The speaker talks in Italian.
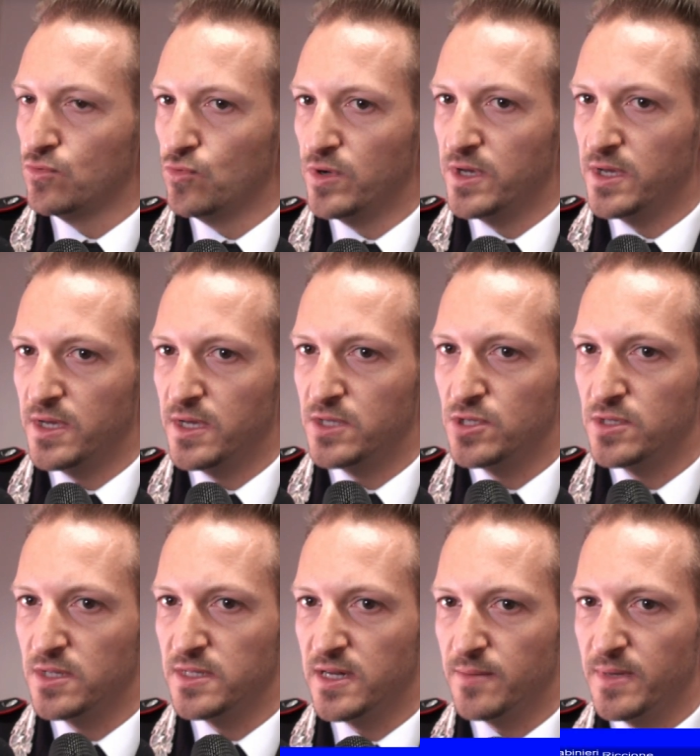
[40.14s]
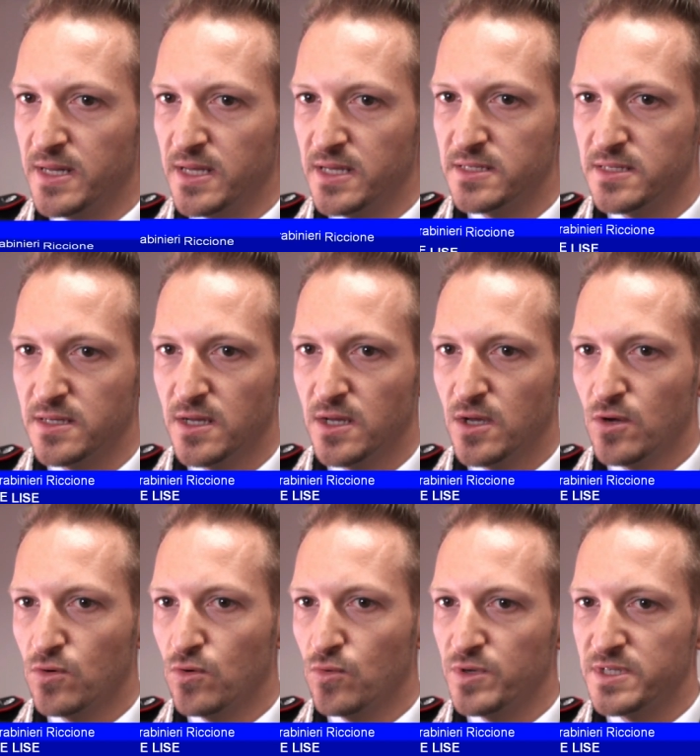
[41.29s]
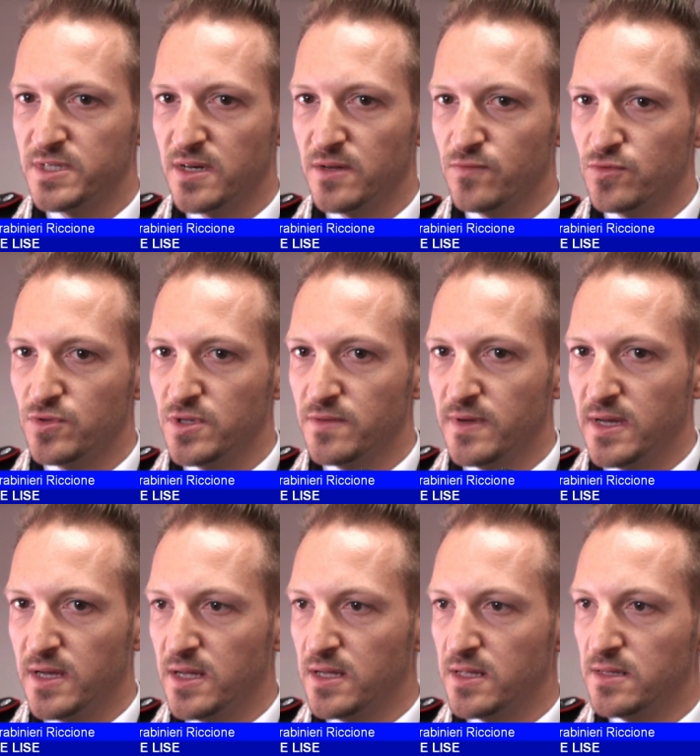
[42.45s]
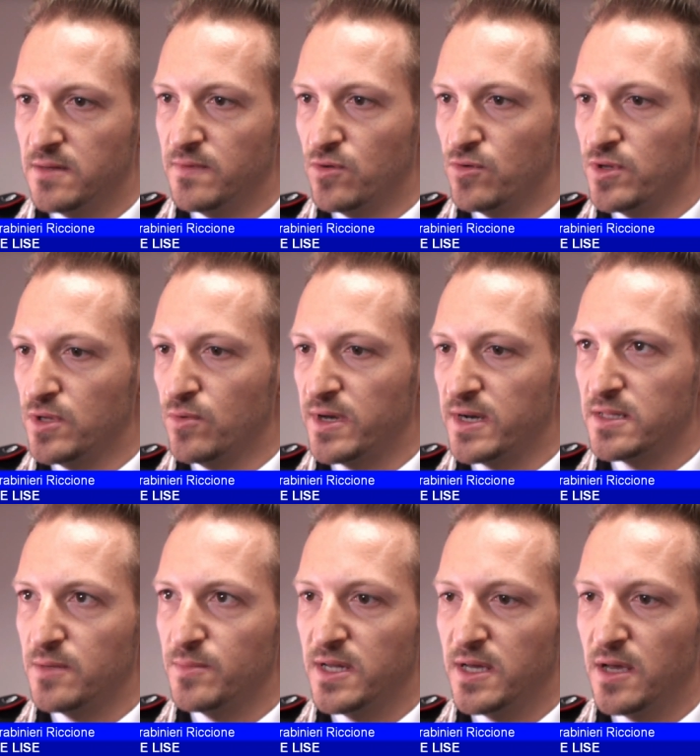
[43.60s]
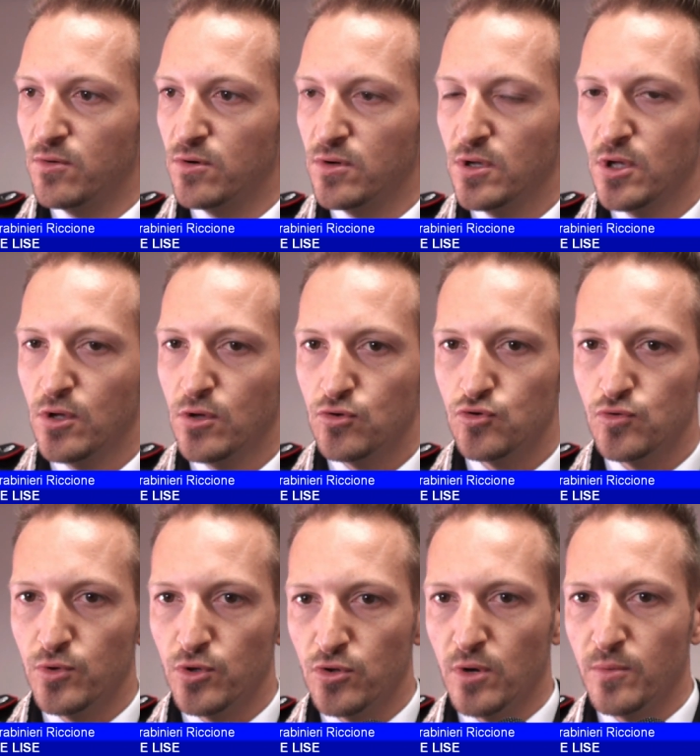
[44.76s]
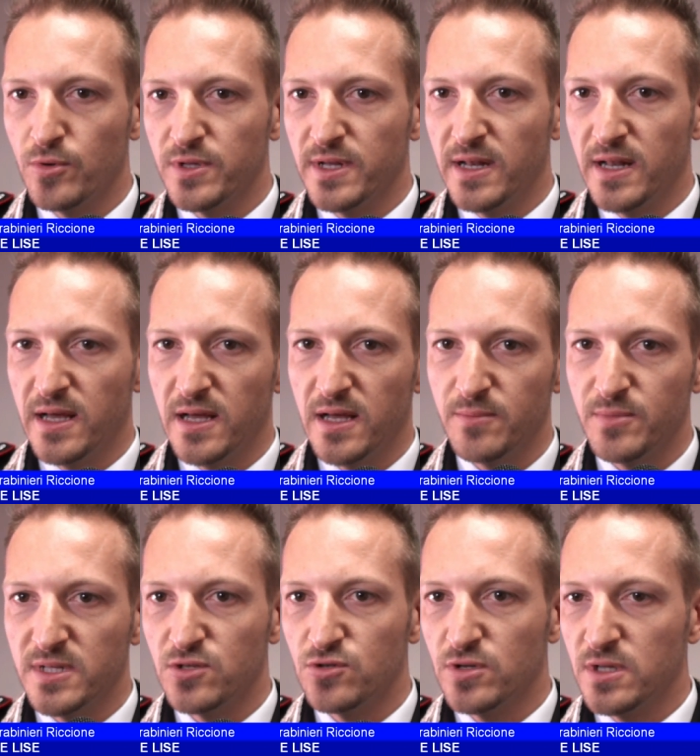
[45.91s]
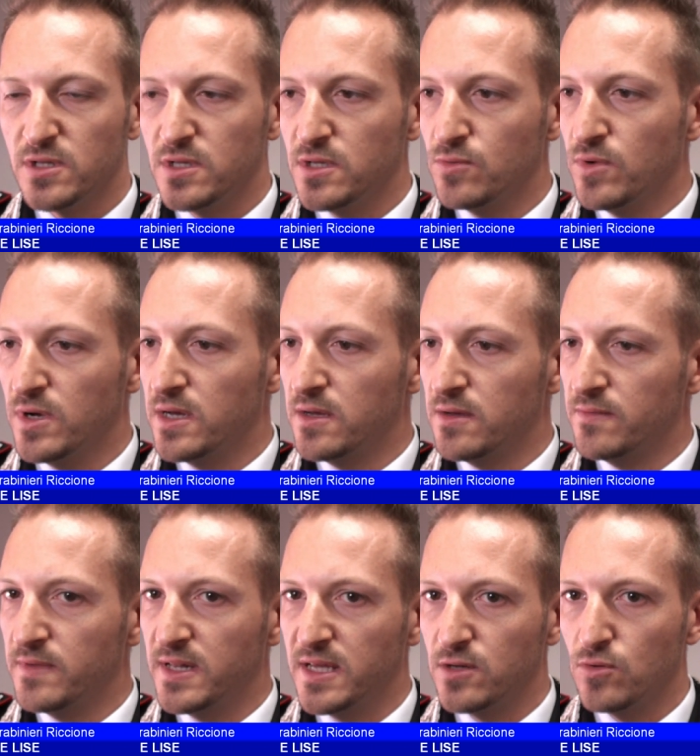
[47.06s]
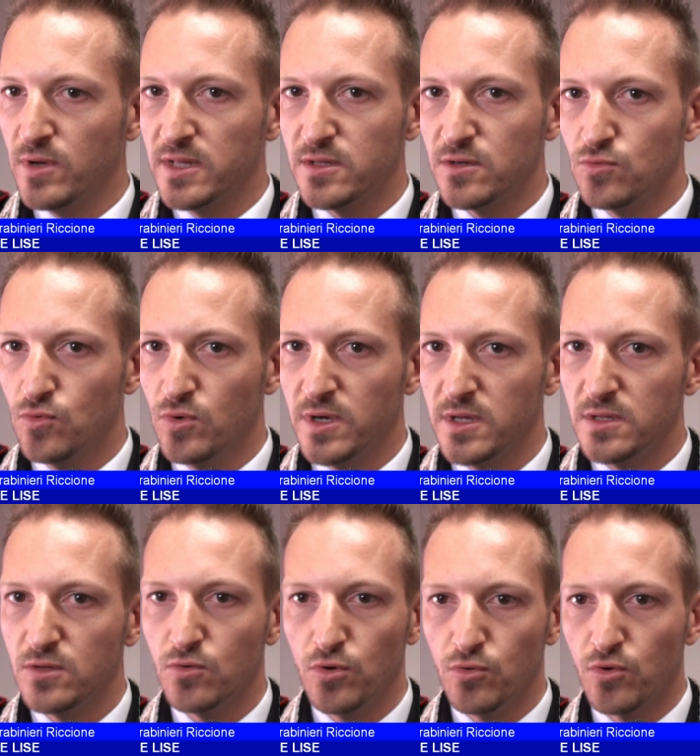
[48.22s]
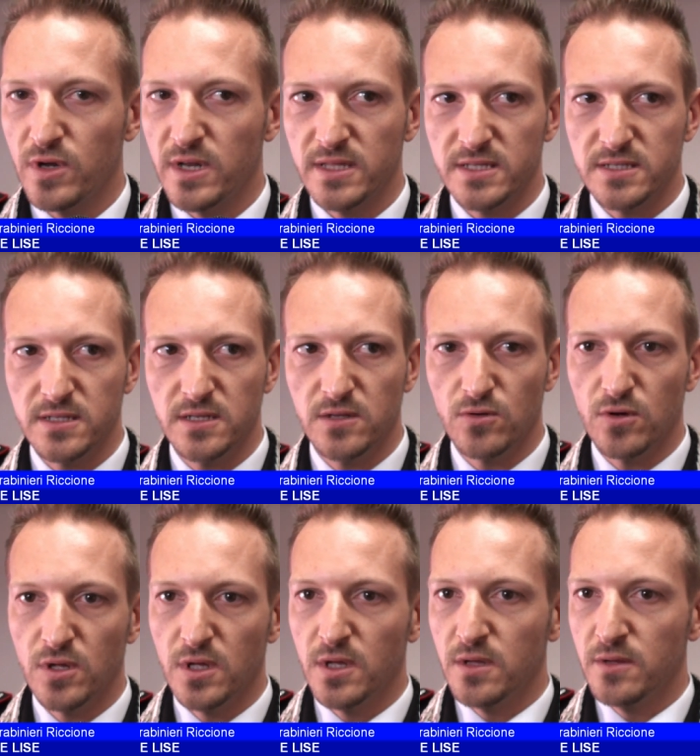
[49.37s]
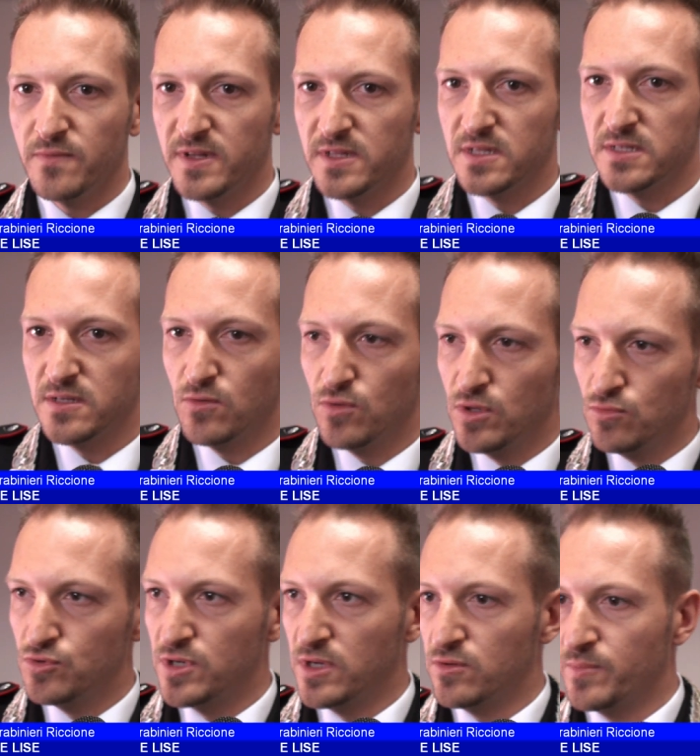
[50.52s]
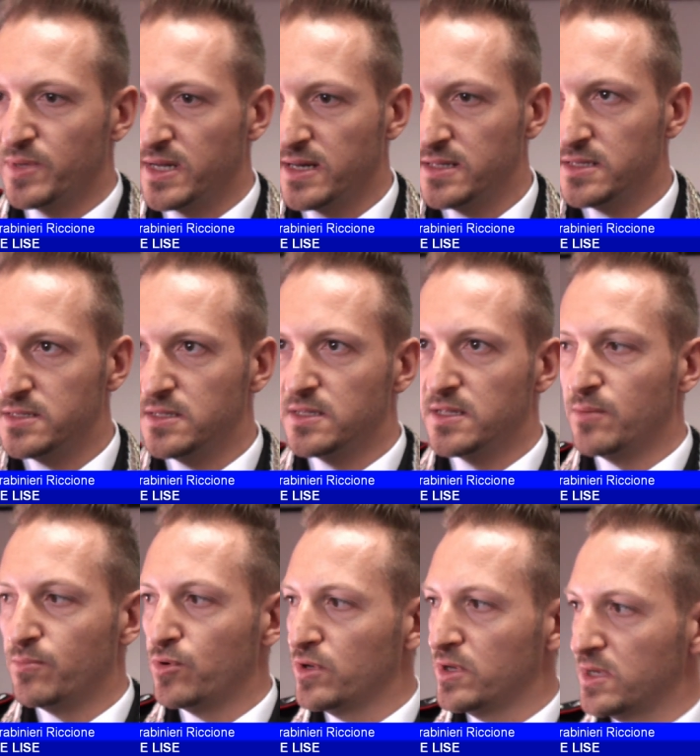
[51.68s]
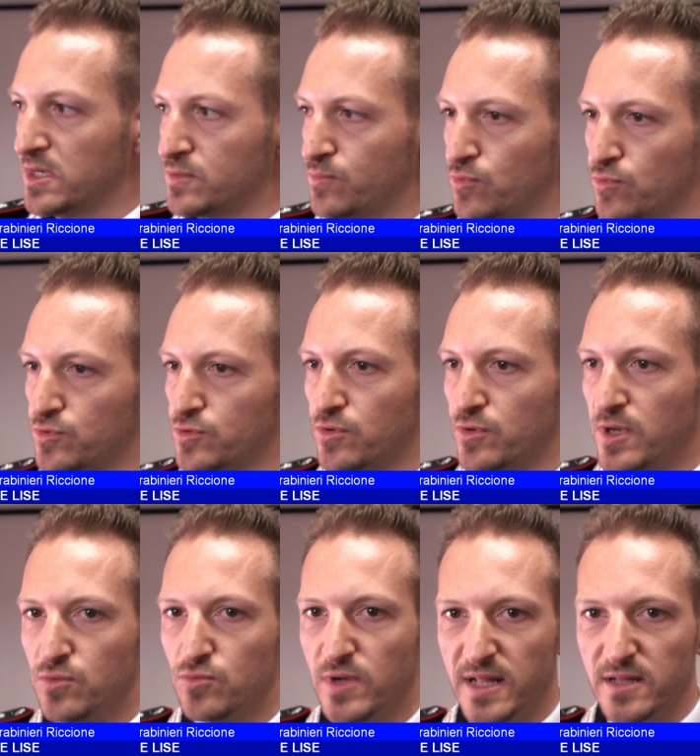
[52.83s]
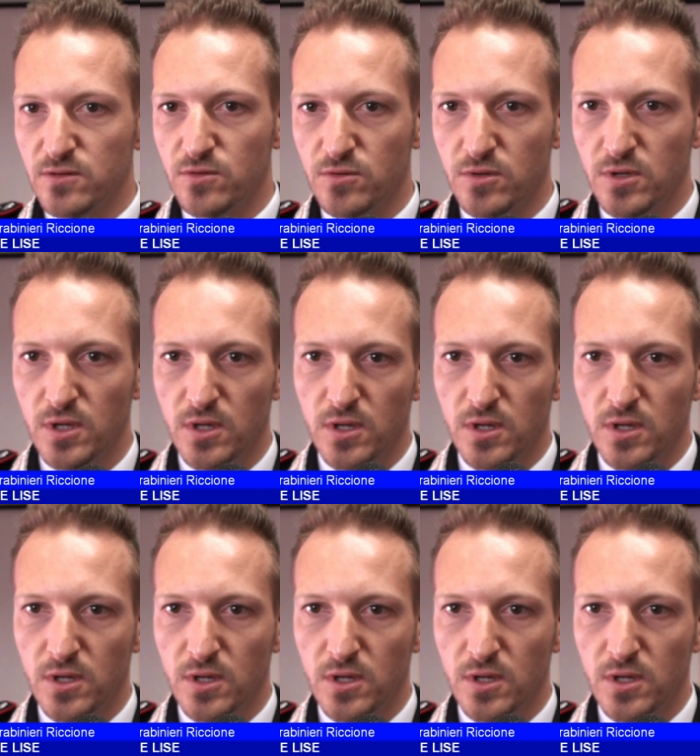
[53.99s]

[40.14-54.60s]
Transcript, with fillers: due cittadini albanesi con questa refurtiva del valore di 40.000 euro. Subito dopo nell'abitazione attigua ve ne erano altri due, di cui uno clandestino, infatti è stato denunciato per clandestinità e poi espulso, ed un altro